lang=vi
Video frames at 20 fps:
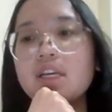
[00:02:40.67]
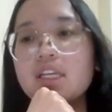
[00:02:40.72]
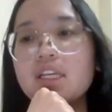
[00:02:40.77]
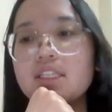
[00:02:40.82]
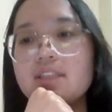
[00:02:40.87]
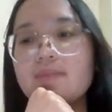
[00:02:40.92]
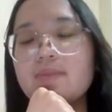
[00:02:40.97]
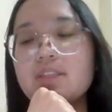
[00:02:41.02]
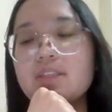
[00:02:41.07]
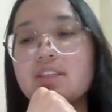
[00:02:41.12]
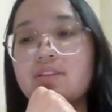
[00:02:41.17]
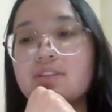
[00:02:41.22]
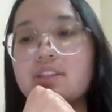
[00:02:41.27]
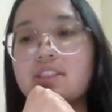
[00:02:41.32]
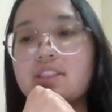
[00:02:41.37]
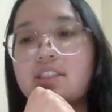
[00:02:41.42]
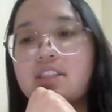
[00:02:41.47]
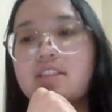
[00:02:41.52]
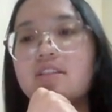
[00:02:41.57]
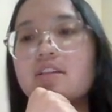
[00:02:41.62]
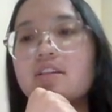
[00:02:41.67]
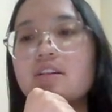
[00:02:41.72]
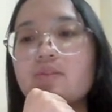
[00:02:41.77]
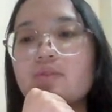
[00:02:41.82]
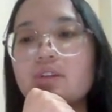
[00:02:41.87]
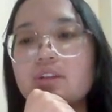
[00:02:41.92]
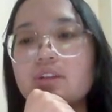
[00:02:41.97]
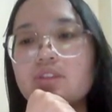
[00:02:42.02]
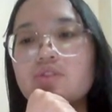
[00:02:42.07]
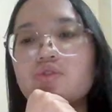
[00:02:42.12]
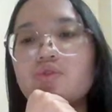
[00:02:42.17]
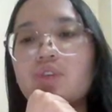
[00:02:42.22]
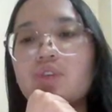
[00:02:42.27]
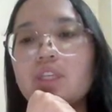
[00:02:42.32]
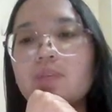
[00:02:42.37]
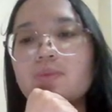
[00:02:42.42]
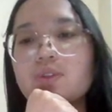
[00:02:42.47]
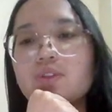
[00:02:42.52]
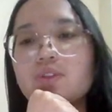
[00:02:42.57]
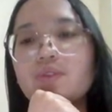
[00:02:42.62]
Khi trẻ bị giáo viên chỉ trích hoặc chú
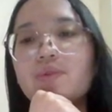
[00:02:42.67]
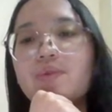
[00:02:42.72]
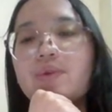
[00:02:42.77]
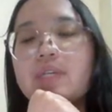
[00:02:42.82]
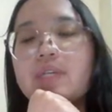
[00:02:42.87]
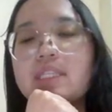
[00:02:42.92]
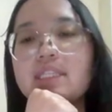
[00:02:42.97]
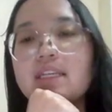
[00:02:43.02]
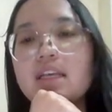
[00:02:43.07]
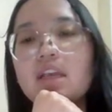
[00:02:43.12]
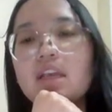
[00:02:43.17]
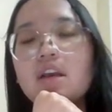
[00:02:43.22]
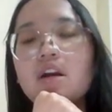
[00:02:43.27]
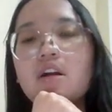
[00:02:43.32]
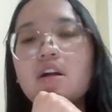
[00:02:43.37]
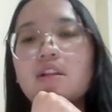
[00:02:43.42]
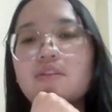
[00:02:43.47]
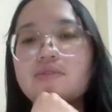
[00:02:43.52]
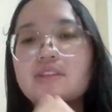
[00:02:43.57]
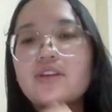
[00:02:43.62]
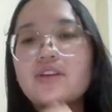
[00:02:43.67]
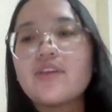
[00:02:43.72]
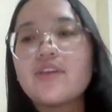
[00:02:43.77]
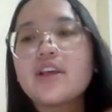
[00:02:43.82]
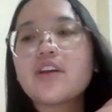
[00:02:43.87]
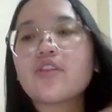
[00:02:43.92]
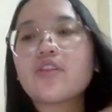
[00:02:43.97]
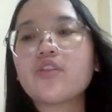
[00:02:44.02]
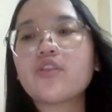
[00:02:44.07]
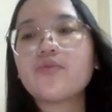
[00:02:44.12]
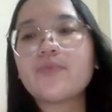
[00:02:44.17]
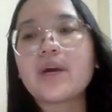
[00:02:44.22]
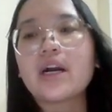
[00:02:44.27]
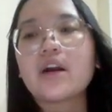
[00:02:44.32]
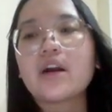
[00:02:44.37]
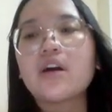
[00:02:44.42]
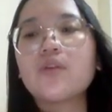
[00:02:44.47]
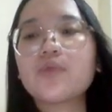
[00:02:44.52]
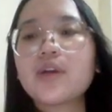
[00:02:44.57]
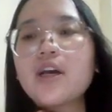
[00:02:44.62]
ý, một số phụ huynh sẽ nghi ngờ liệu giáo viên có công
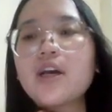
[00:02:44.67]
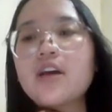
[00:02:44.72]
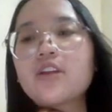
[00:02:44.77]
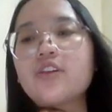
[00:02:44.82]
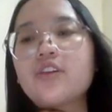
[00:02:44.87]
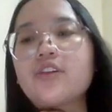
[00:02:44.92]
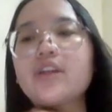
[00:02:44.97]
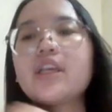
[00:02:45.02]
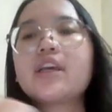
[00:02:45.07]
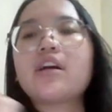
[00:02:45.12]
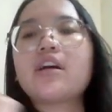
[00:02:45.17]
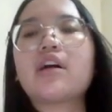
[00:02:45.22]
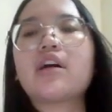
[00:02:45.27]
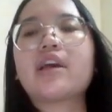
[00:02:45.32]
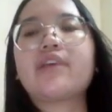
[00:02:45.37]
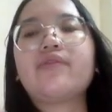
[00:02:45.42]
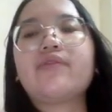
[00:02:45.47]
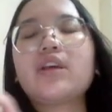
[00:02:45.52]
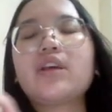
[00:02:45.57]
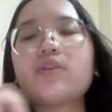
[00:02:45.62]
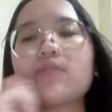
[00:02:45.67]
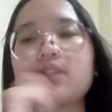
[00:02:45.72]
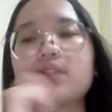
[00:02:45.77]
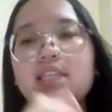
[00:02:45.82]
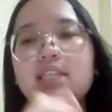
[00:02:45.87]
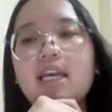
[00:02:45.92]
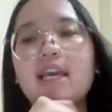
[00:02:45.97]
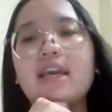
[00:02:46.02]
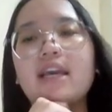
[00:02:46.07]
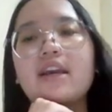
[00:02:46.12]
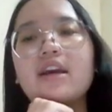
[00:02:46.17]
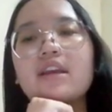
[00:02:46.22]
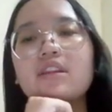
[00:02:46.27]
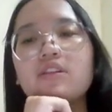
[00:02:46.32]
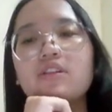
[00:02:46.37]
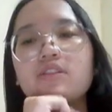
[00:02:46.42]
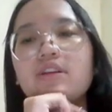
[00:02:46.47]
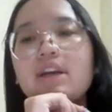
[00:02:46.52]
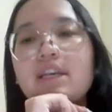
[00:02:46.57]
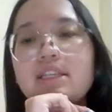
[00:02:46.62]
bằng không và nghi ngờ hành vi của trẻ. Cách
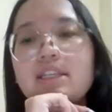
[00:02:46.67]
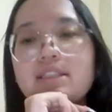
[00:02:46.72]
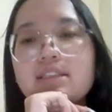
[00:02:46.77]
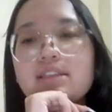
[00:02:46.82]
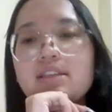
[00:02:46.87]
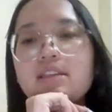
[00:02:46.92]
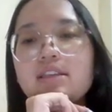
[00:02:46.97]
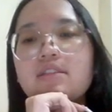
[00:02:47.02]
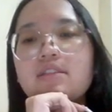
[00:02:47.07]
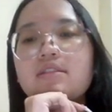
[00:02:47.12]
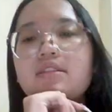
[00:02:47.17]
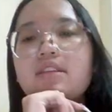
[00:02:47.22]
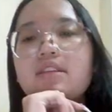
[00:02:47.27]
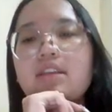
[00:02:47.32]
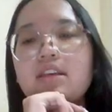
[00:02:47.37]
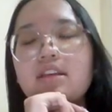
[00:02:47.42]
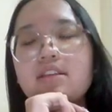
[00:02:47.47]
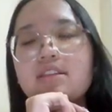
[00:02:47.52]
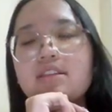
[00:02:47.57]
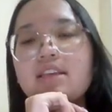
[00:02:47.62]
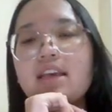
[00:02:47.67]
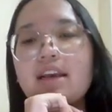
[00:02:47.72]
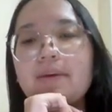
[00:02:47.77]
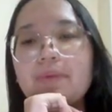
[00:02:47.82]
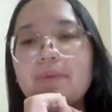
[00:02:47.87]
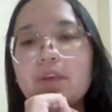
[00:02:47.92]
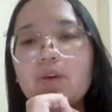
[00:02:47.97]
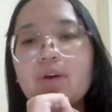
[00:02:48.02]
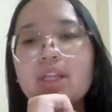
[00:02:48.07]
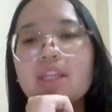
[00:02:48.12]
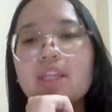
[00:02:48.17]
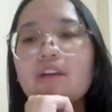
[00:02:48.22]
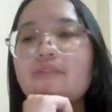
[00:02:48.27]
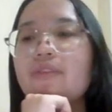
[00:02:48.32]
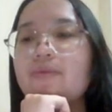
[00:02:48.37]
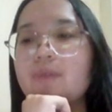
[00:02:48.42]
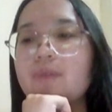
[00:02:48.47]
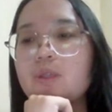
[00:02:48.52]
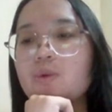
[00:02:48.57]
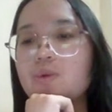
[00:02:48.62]
nói này chỉ khiến trẻ cảm thấy oan ức
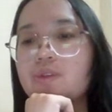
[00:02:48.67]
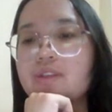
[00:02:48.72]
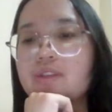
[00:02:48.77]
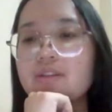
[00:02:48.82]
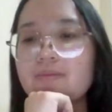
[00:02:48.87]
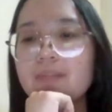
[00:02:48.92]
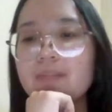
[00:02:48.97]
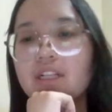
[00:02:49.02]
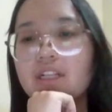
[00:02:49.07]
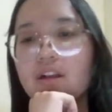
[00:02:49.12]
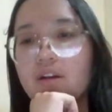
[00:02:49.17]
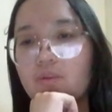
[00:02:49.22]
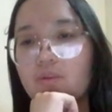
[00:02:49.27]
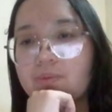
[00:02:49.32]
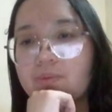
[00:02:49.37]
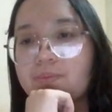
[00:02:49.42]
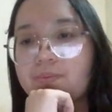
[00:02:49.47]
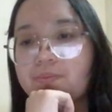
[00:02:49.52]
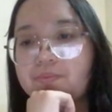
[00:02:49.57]
và bị đối xử bất công.